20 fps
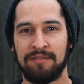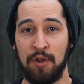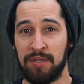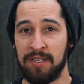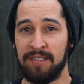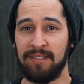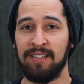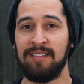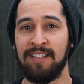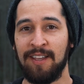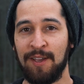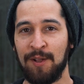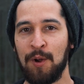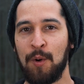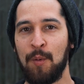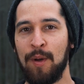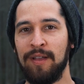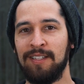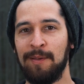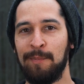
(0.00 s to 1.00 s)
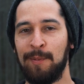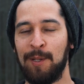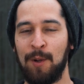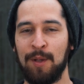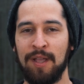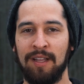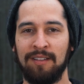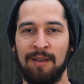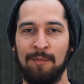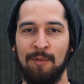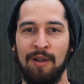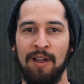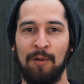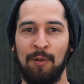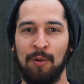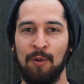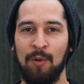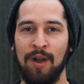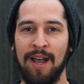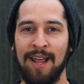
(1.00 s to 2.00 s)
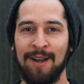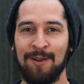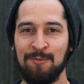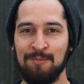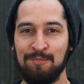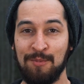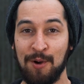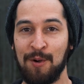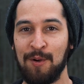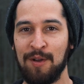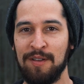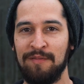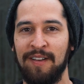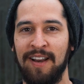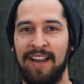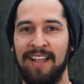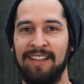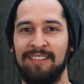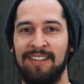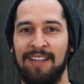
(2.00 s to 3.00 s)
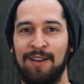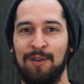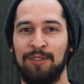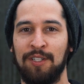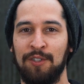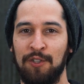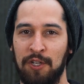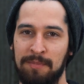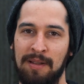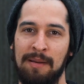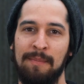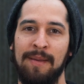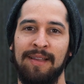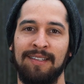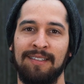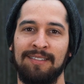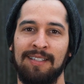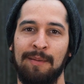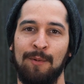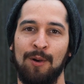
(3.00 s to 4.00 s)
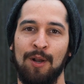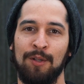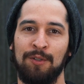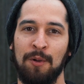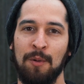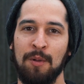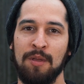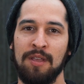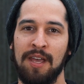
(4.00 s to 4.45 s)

No sé si se dieron cuenta, pero hoy estamos en un lugar un poco diferente a donde normalmente hacemos nuestros